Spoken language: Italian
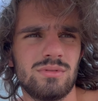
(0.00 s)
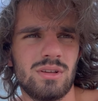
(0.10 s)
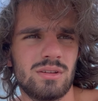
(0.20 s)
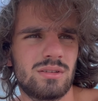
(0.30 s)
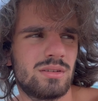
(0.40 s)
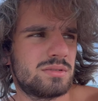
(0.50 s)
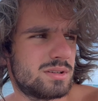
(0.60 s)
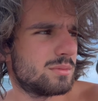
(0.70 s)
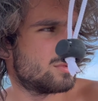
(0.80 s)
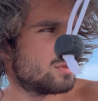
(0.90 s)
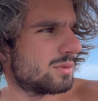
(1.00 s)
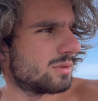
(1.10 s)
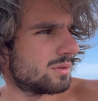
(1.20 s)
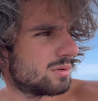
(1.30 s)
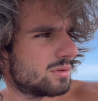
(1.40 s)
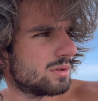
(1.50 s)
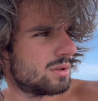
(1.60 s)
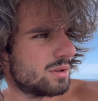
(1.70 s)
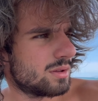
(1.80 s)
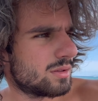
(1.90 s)
niente, siamo
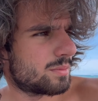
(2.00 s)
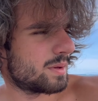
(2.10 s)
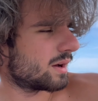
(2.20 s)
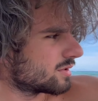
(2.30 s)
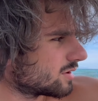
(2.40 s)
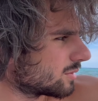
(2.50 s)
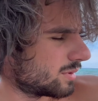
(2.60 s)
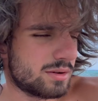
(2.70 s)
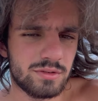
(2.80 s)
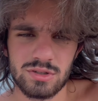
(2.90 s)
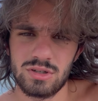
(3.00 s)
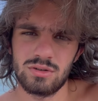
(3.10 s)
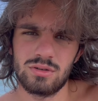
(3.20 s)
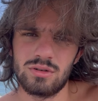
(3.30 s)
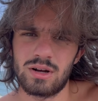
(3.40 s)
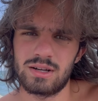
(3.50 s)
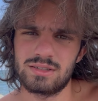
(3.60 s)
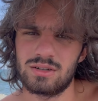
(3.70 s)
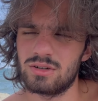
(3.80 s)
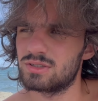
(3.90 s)
in spiaggia, quella vicino a
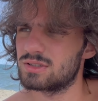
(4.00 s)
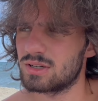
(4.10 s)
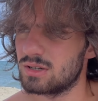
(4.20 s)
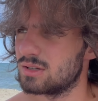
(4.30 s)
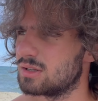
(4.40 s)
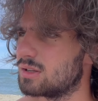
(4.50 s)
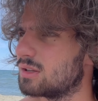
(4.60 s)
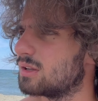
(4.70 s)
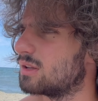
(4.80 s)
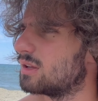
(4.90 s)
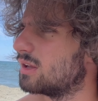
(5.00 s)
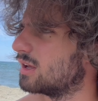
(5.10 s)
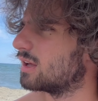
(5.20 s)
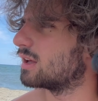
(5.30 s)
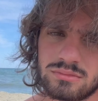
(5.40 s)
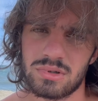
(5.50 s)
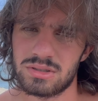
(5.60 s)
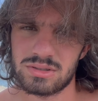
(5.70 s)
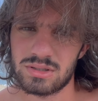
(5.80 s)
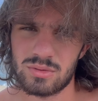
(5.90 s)
casa nostra, e
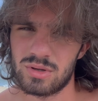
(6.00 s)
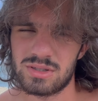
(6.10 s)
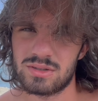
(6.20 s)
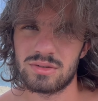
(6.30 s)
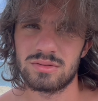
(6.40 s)
basta, questo.